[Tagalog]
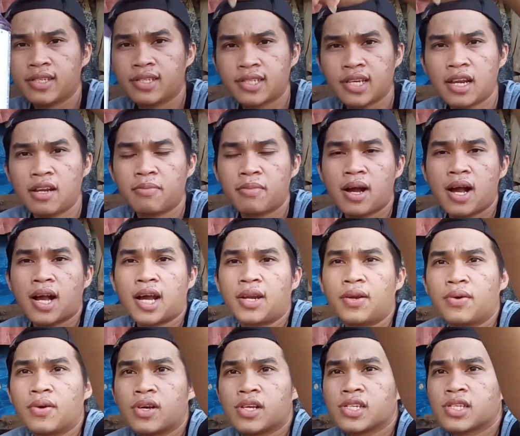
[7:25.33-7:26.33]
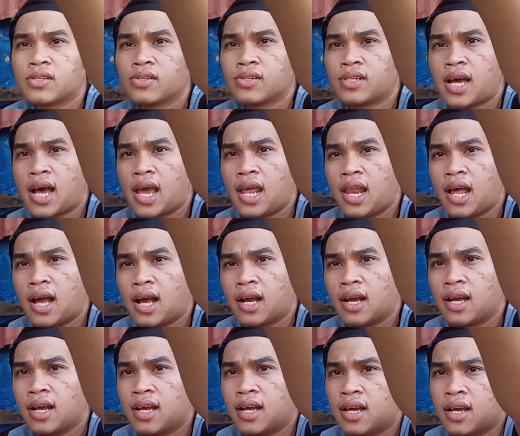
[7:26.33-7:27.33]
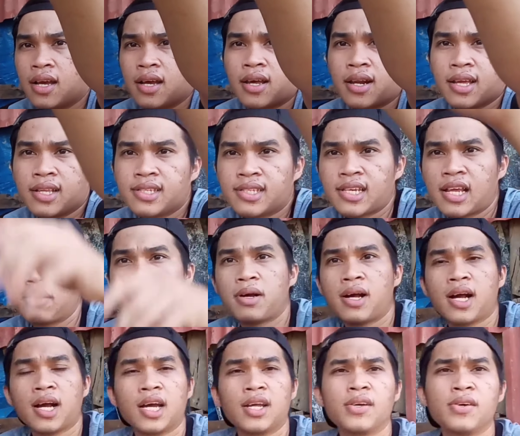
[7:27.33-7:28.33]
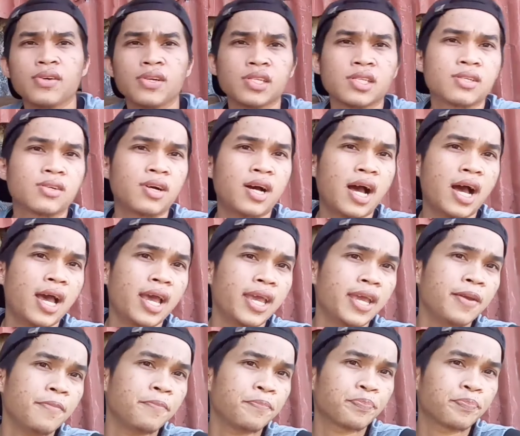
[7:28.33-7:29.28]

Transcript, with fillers: red cell mga kanugis no dahil ang red cell mga kanugis no ay